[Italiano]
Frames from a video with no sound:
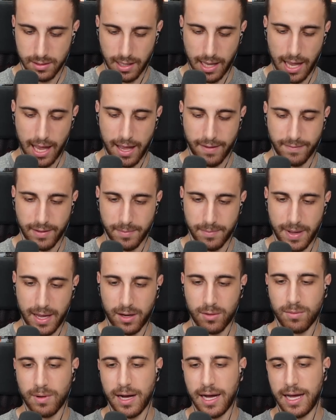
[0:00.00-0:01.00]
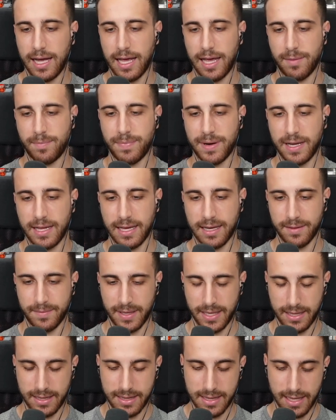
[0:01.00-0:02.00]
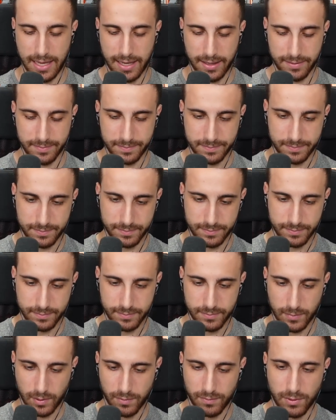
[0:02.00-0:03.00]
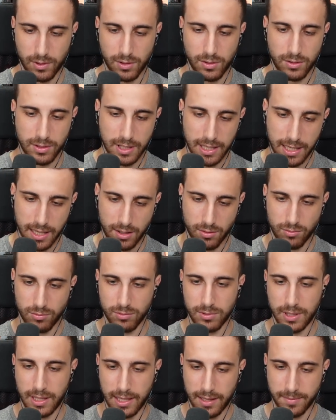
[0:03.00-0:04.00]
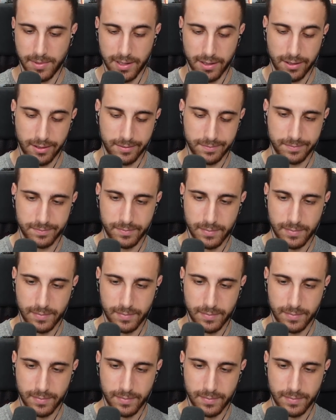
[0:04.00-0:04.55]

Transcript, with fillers: Eh vabbè qua è praticamente Non voglio dire inutile però